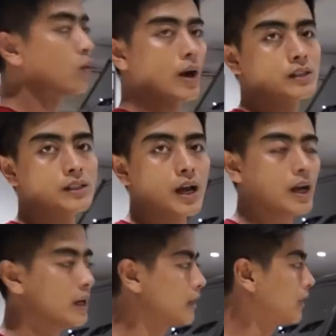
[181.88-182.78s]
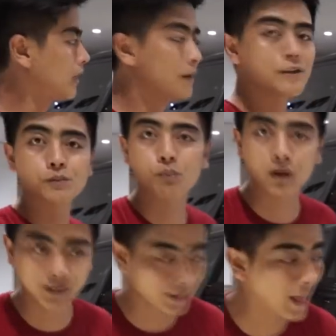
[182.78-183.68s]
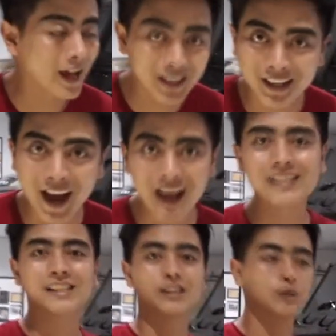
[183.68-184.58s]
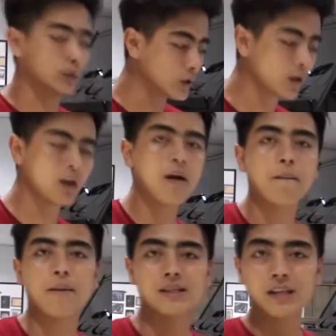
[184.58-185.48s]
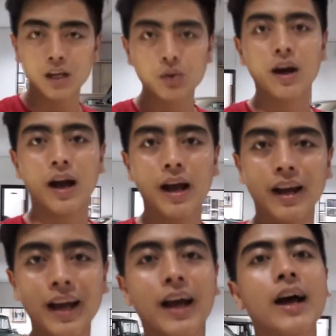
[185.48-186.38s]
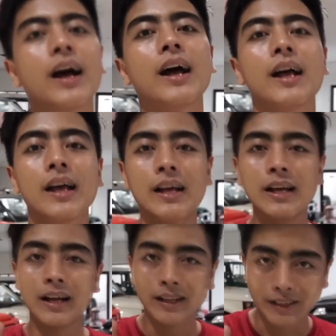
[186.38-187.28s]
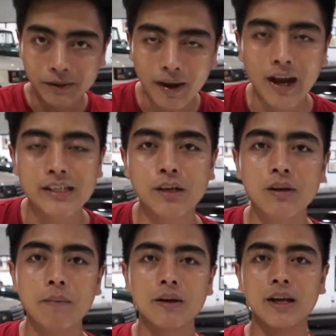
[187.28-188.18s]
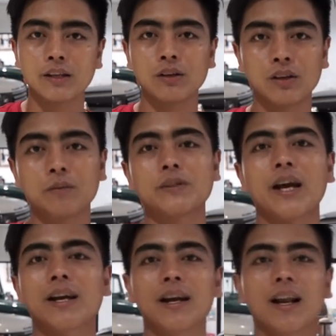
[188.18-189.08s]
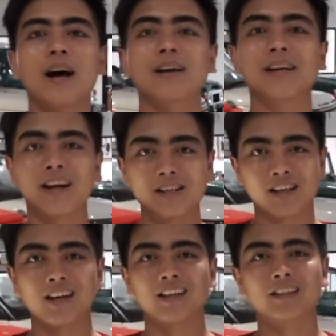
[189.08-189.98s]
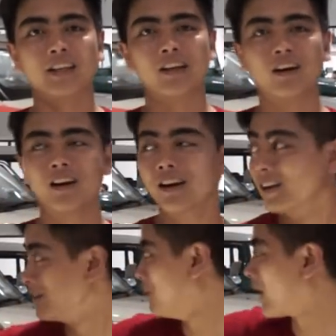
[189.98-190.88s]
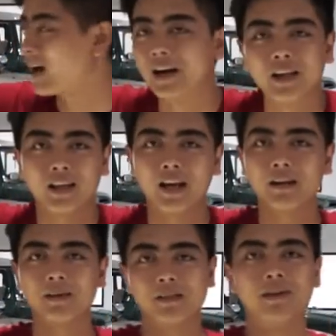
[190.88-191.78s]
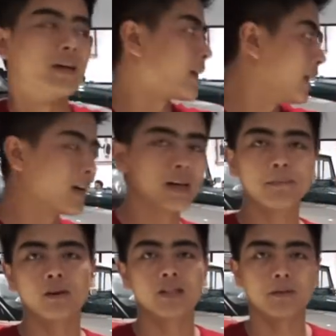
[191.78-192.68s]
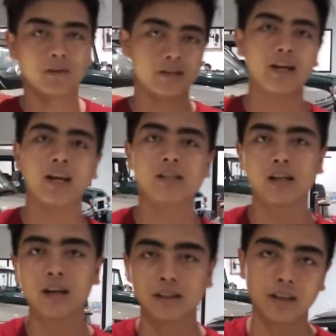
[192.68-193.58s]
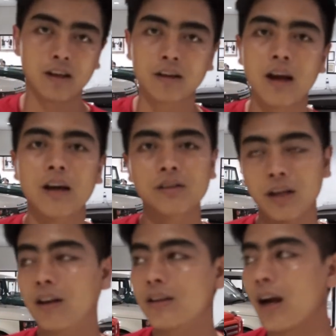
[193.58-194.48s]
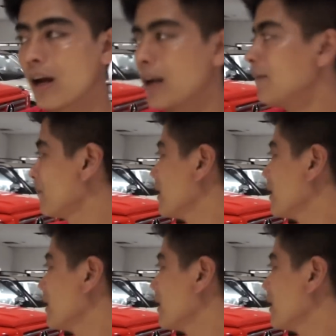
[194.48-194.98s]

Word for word: nuansa lebih sporty lagi guys untuk Mazda 2. Nah, terima kasih udah melihat YouTube channel Hardy Classic Car Interior. Di belakang kita ini masih banyak lagi project proyek Classic Car Interior yang harus dikerjakan